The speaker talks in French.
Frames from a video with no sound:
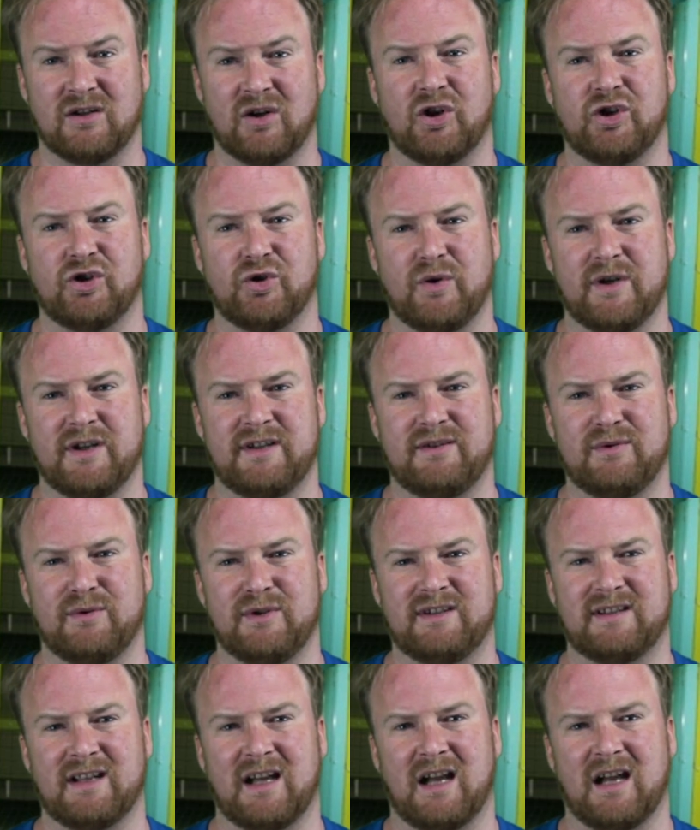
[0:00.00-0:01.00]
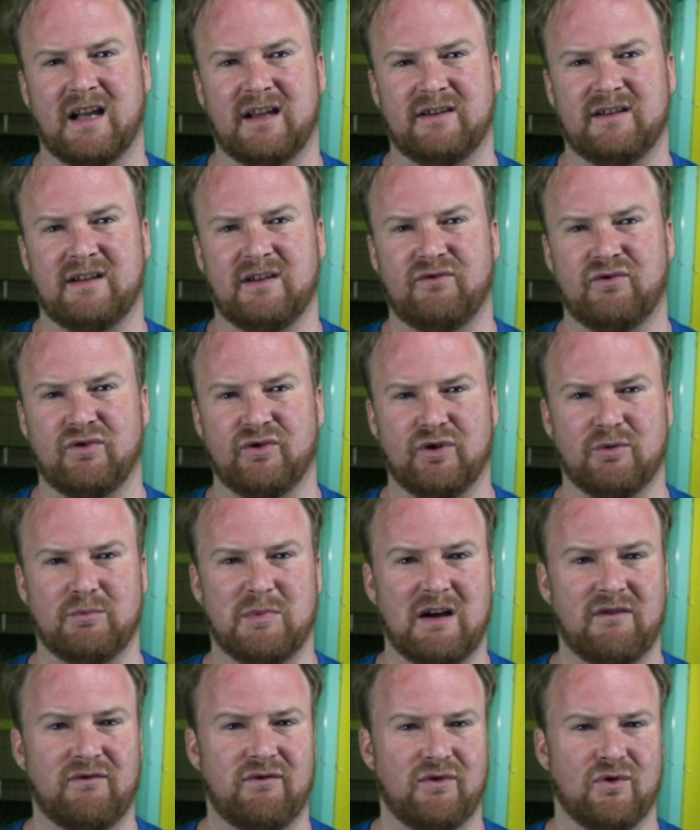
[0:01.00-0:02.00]
rejoué suite à un défaut de
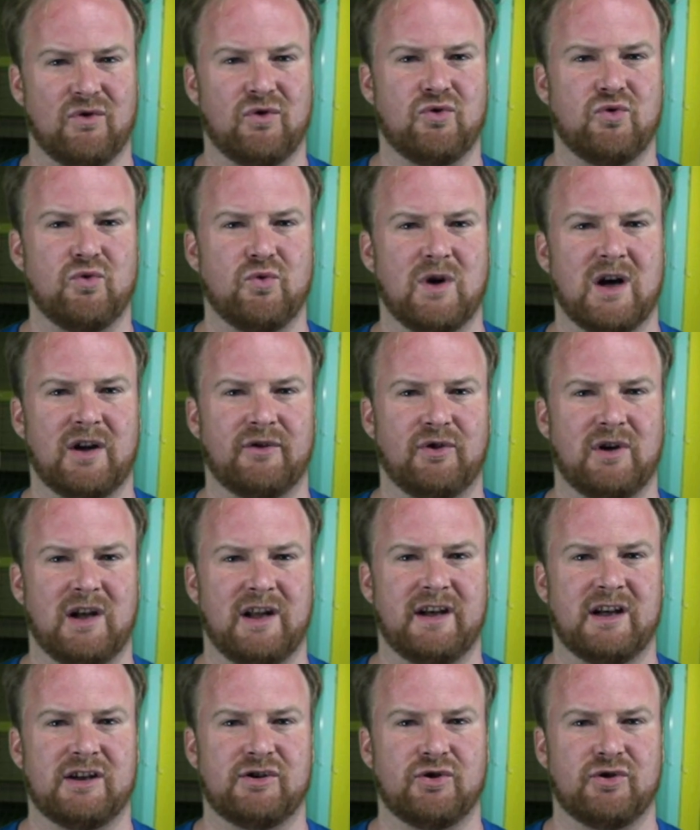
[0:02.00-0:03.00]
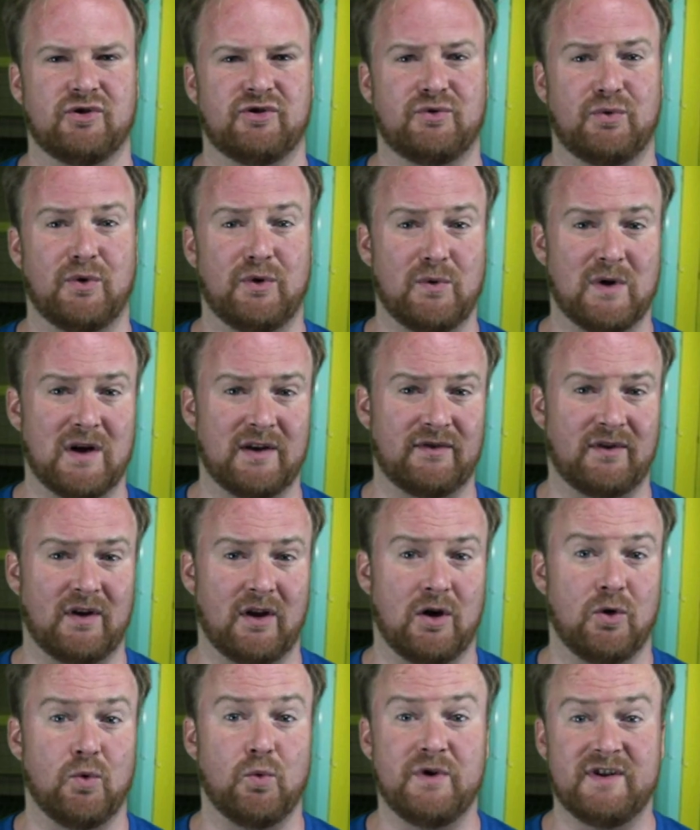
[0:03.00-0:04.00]
baffle au couloir de la nageuse suédoise
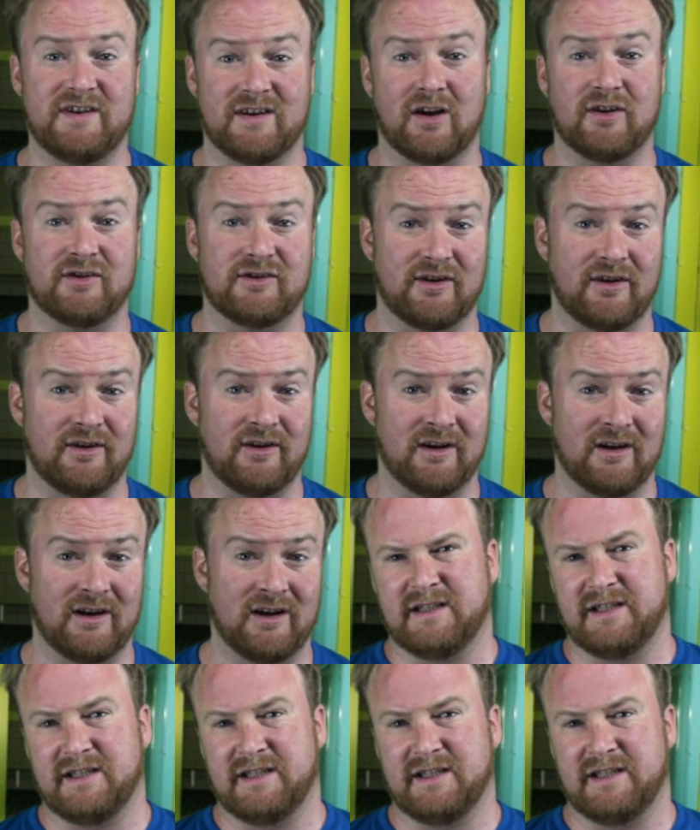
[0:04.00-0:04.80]
Louise Hansen.